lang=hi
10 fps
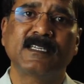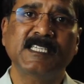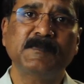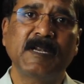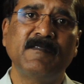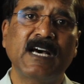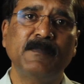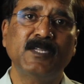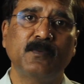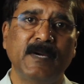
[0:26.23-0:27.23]
ग्रस्त परिवार
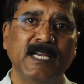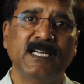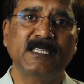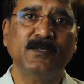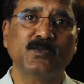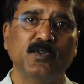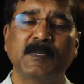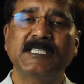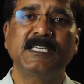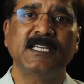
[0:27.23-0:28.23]
में जो महिला थी उसको
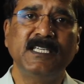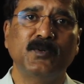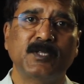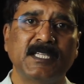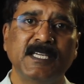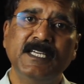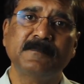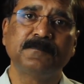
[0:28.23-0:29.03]
बच्चे नहीं होते थे